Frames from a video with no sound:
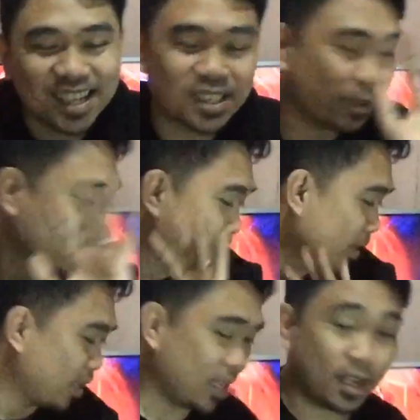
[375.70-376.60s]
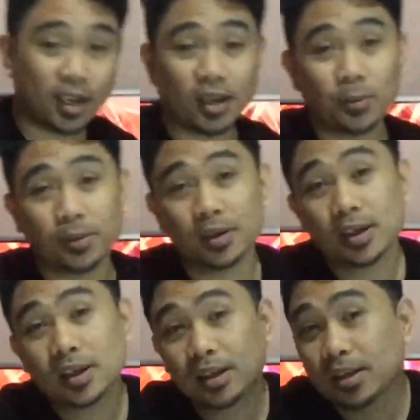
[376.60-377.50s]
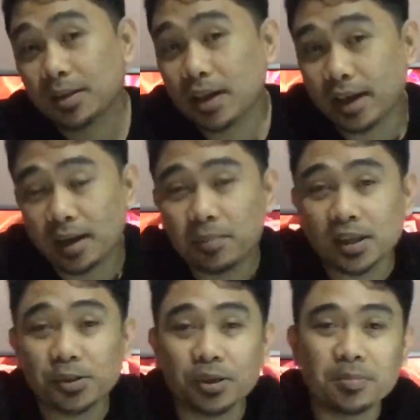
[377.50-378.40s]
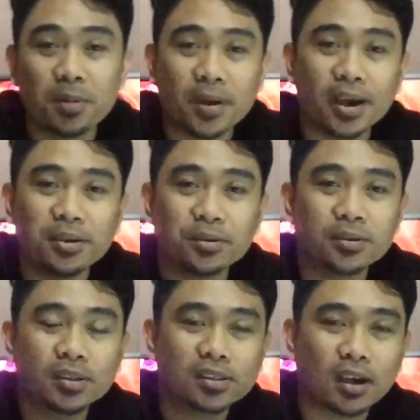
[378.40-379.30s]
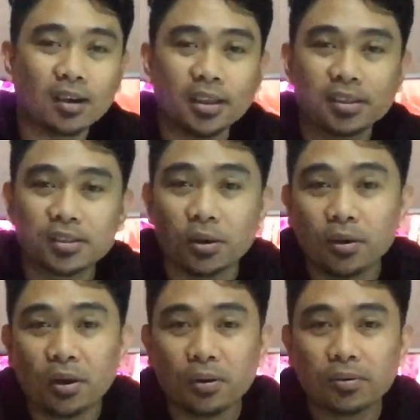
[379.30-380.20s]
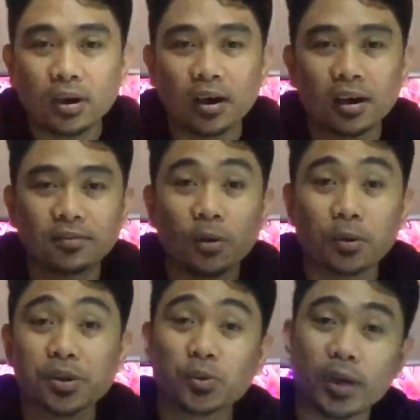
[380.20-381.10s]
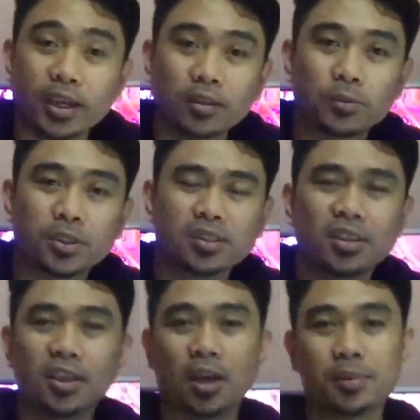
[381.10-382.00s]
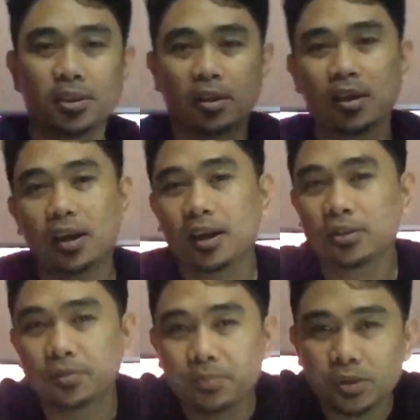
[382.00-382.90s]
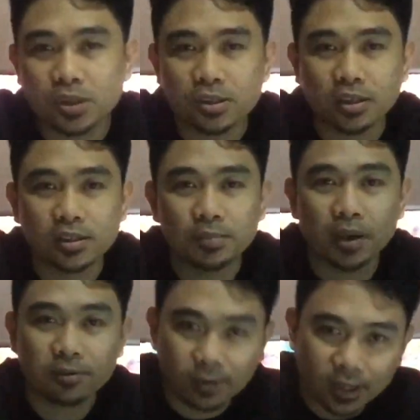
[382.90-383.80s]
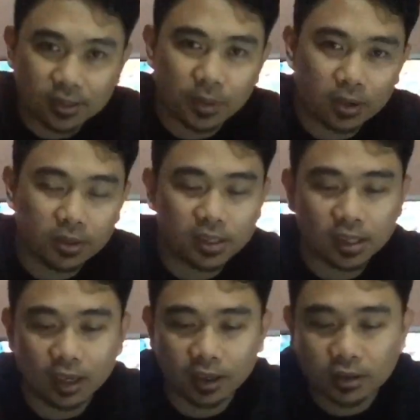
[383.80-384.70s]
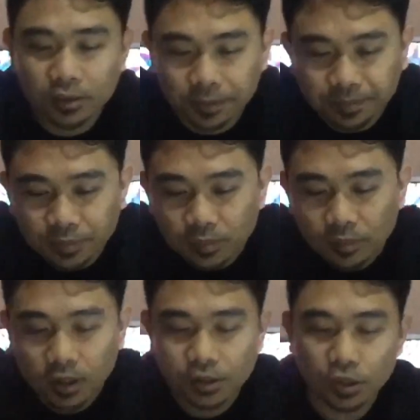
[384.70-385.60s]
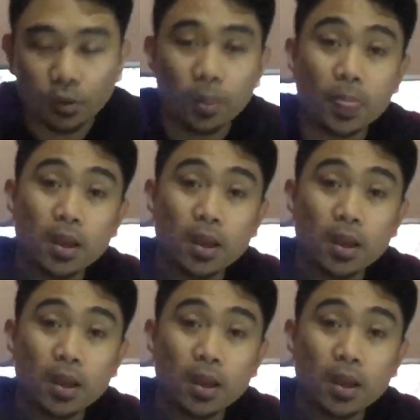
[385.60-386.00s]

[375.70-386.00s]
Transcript: So, uh, i-unbox eh, ko rin mamaya yung Scarlett Solo uh, Focusrite which is ginagamit din ng a lot of musicians, my friends, meron din silang ganun. So,